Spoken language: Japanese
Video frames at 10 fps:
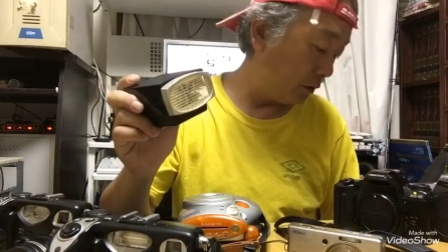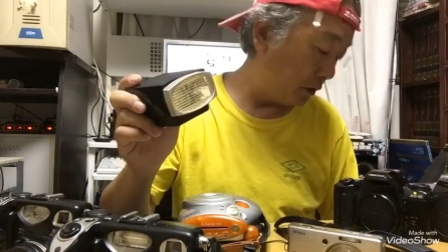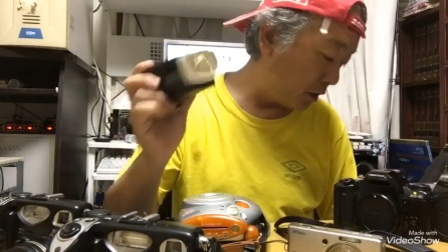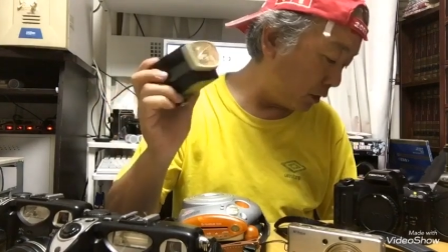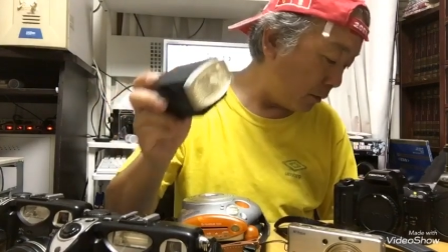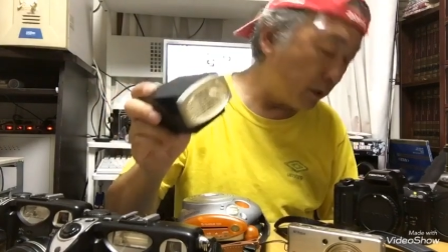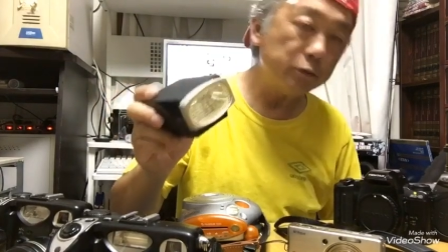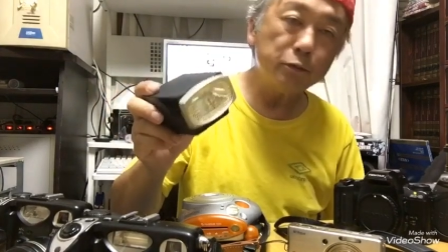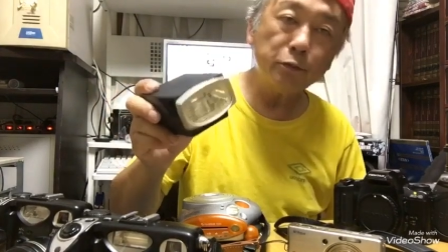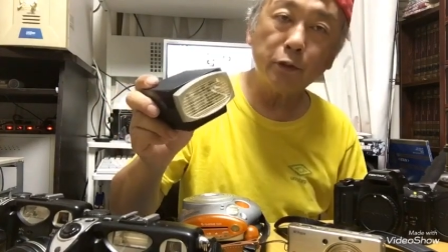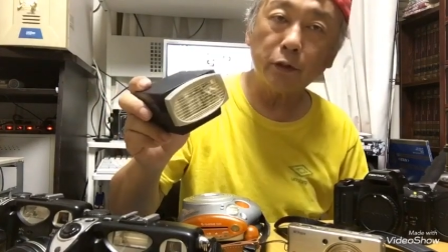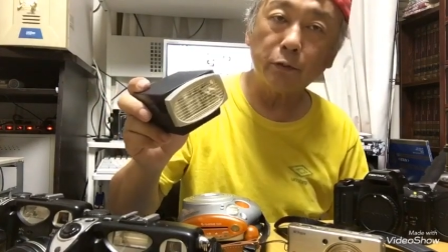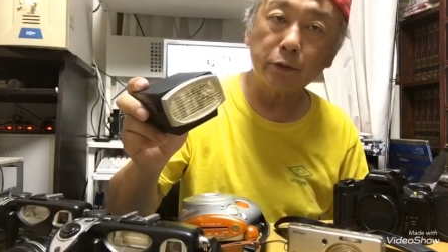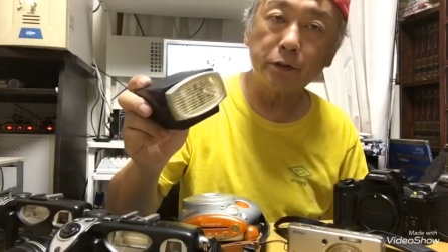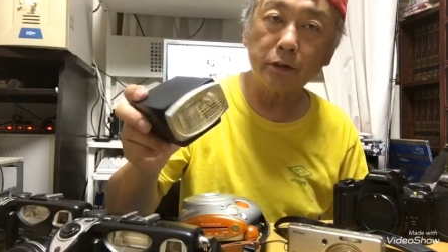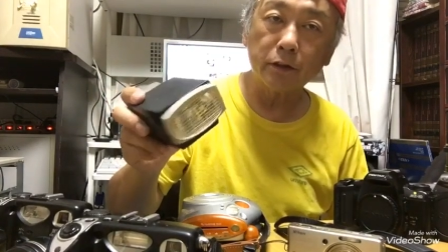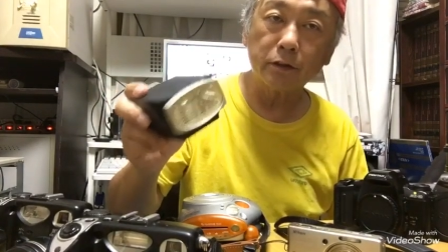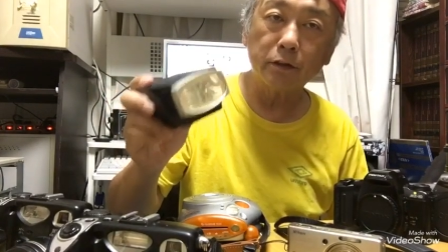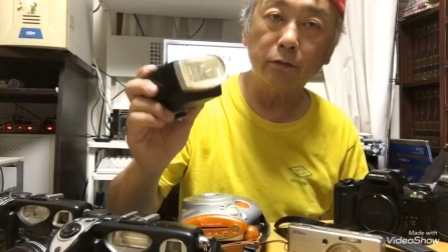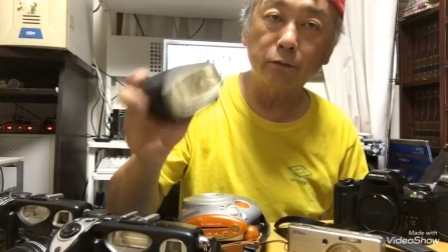一番動いてほしいや
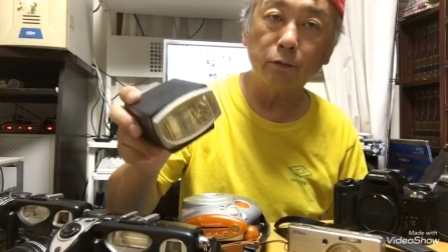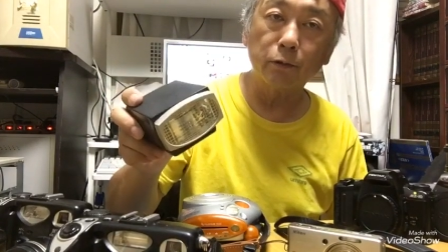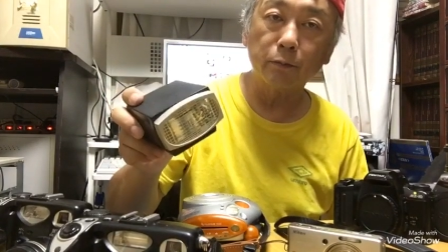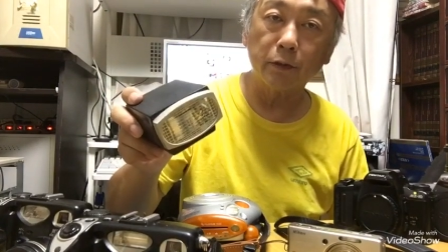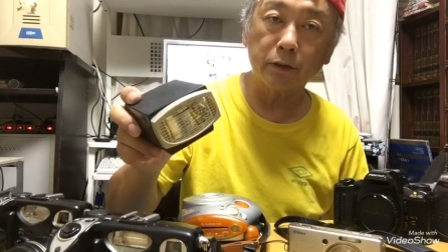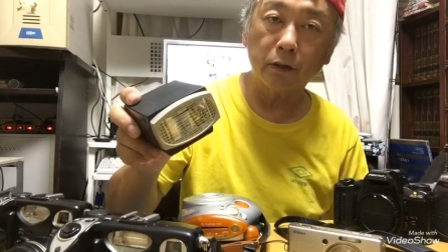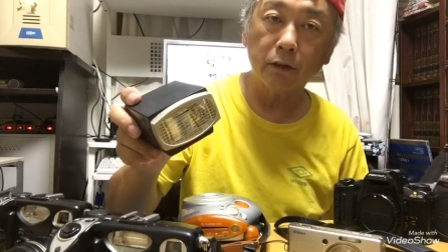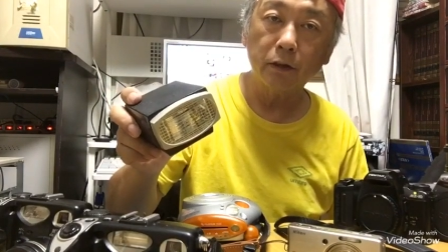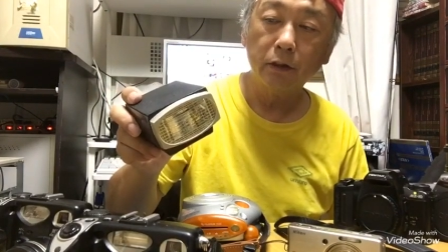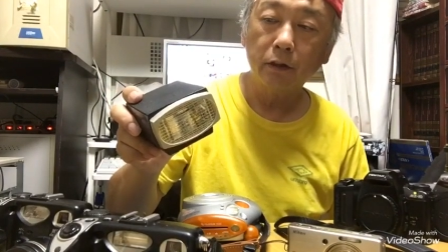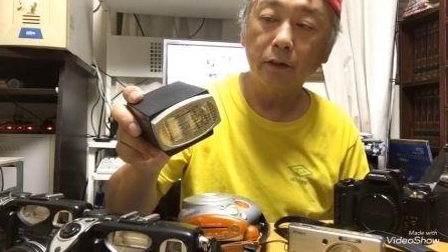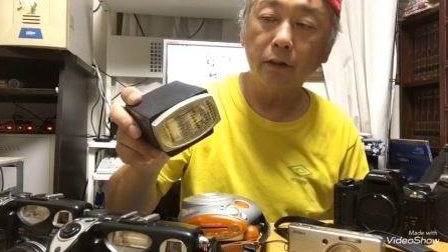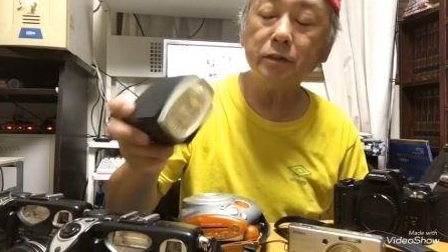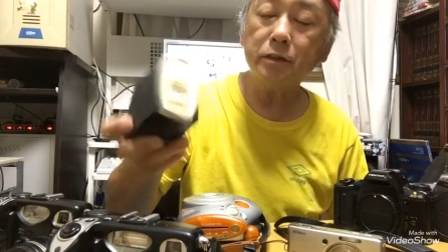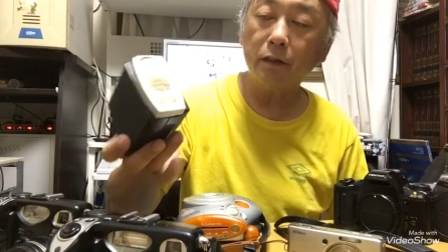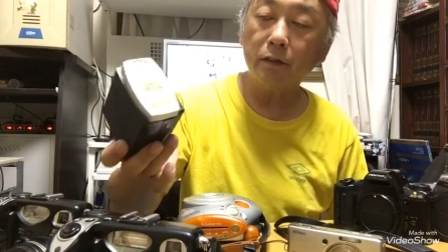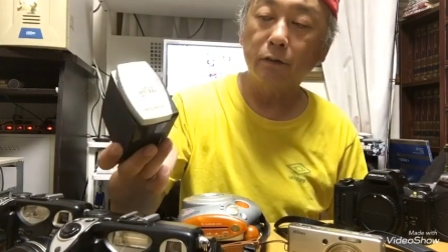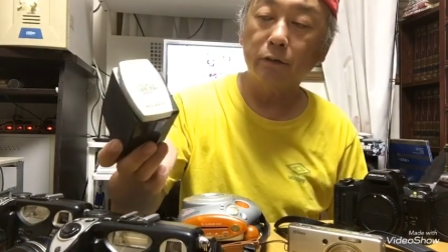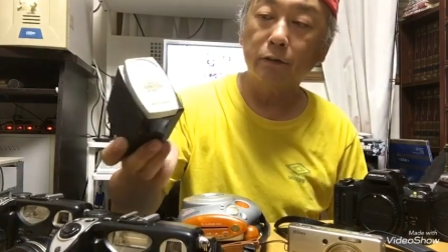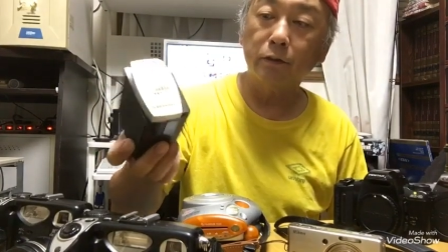つが動きました。なぜ
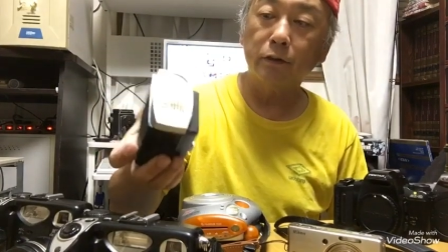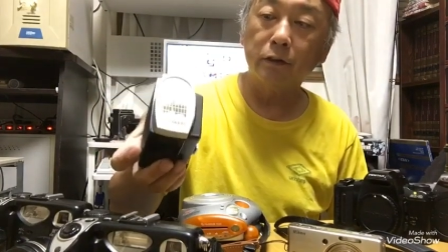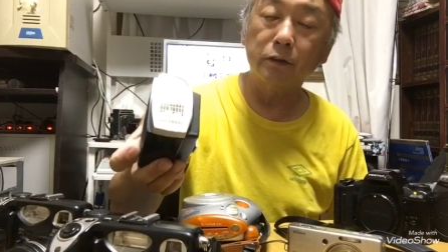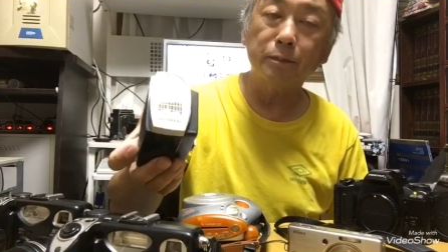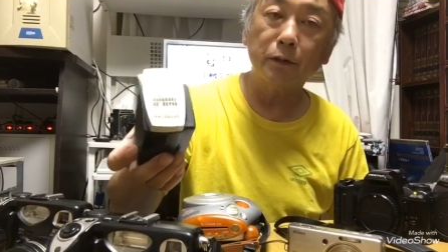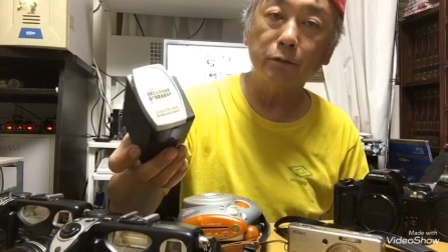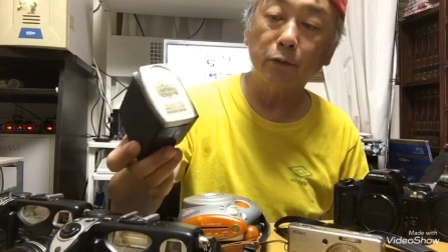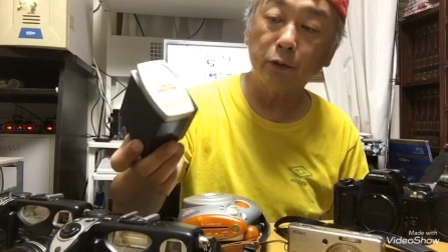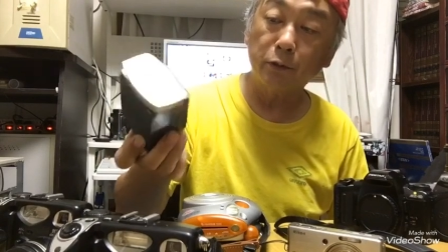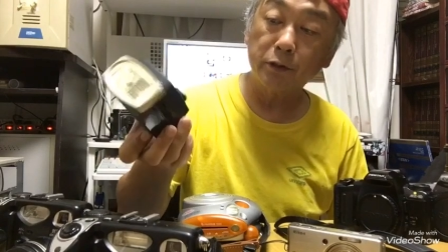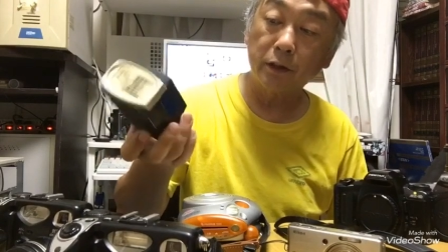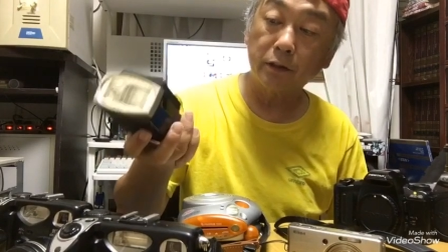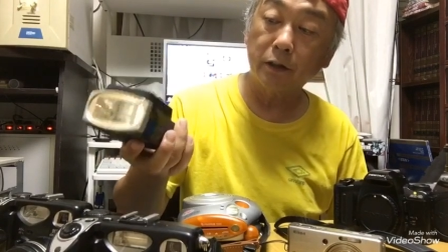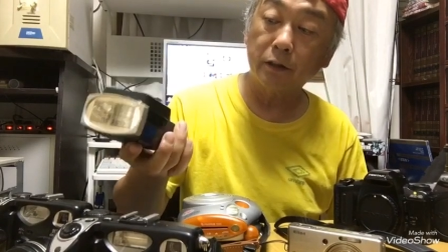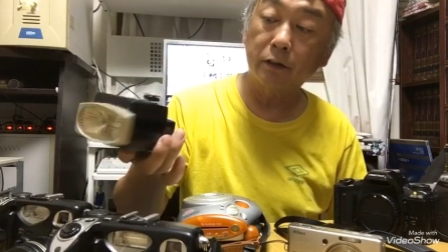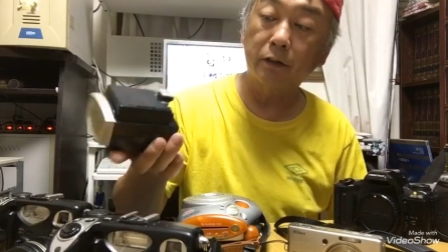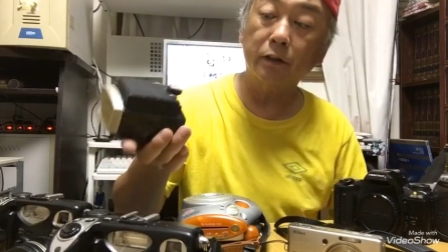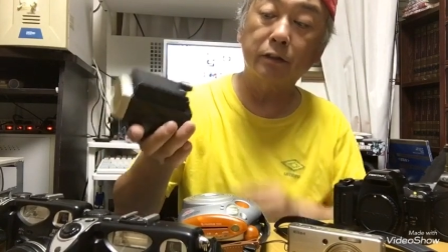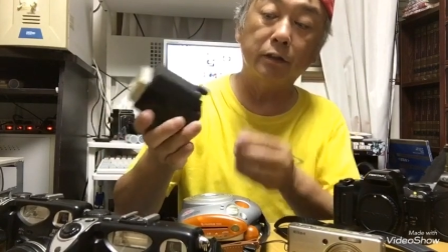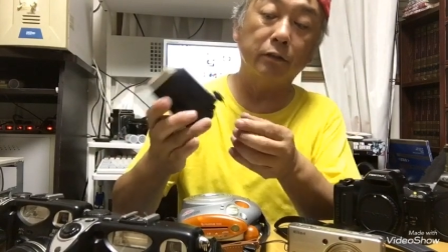一番動いてほしかった
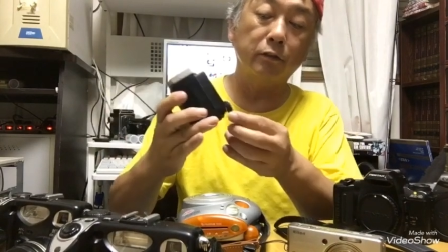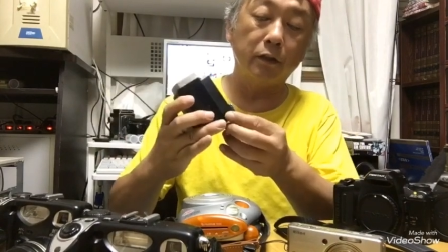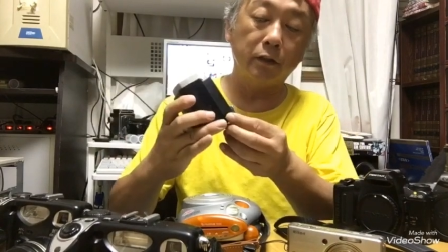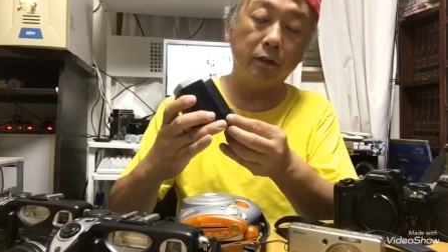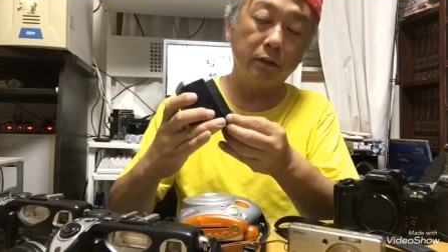かっていうとね、